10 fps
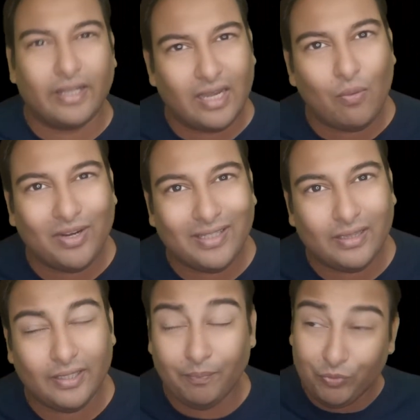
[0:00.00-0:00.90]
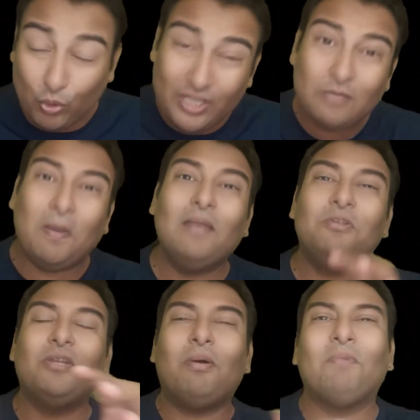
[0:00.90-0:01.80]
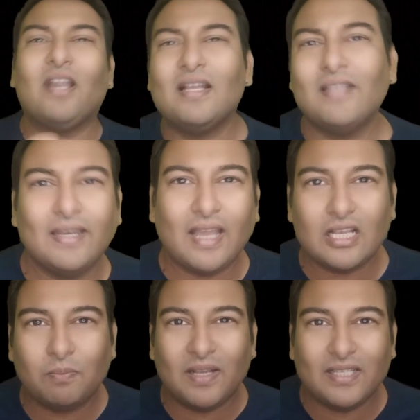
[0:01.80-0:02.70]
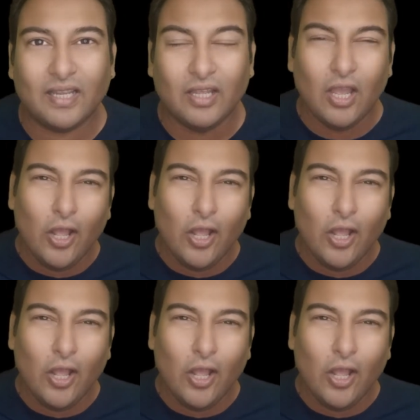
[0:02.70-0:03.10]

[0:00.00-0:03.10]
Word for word: गिरावट दी थी तो इस बार भी जब हम अठारह हज़ार के आसपास हैं